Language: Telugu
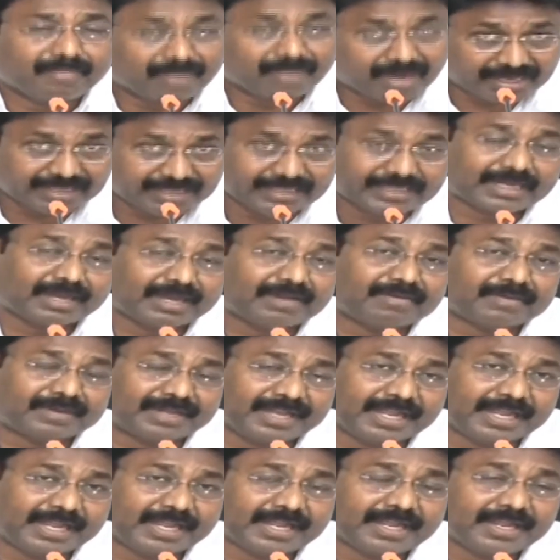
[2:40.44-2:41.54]
మారింది
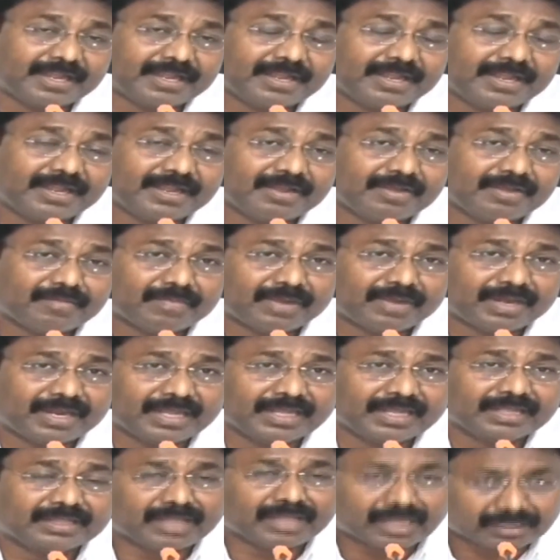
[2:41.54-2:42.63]
కాబట్టి మరి
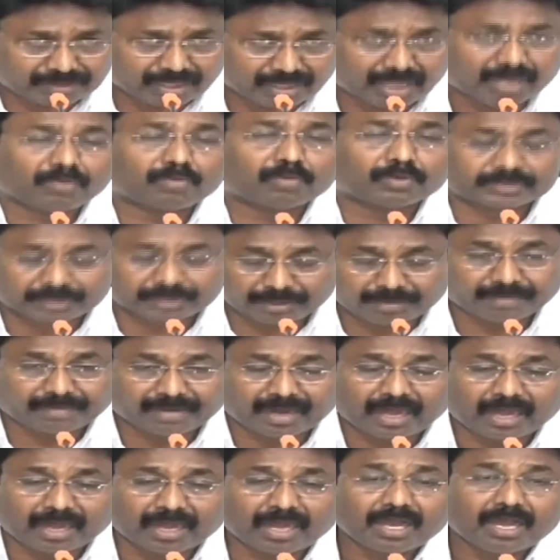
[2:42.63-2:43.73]
దానికోసం
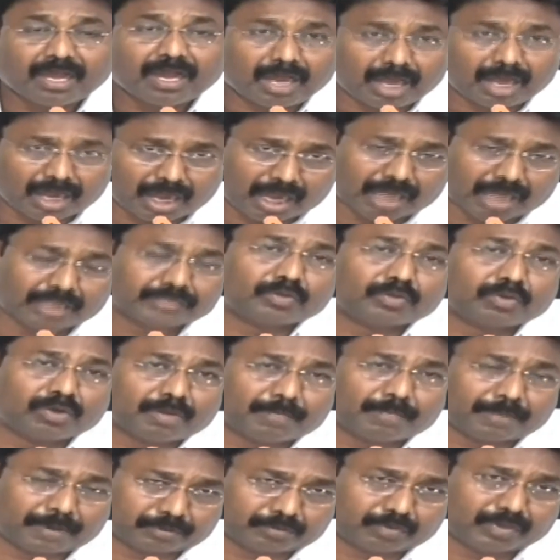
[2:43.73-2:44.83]
ఏమైనా
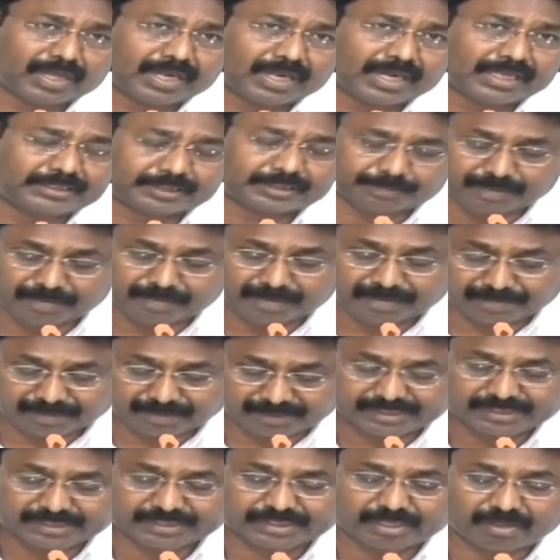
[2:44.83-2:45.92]
ఆందోళన పడుతున్నారా అని చెప్పి మేము
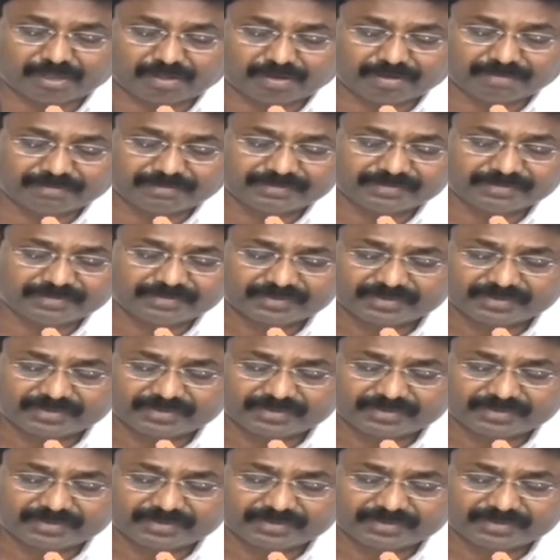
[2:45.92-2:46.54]
ప్రశ్నిస్తా ఉన్నాం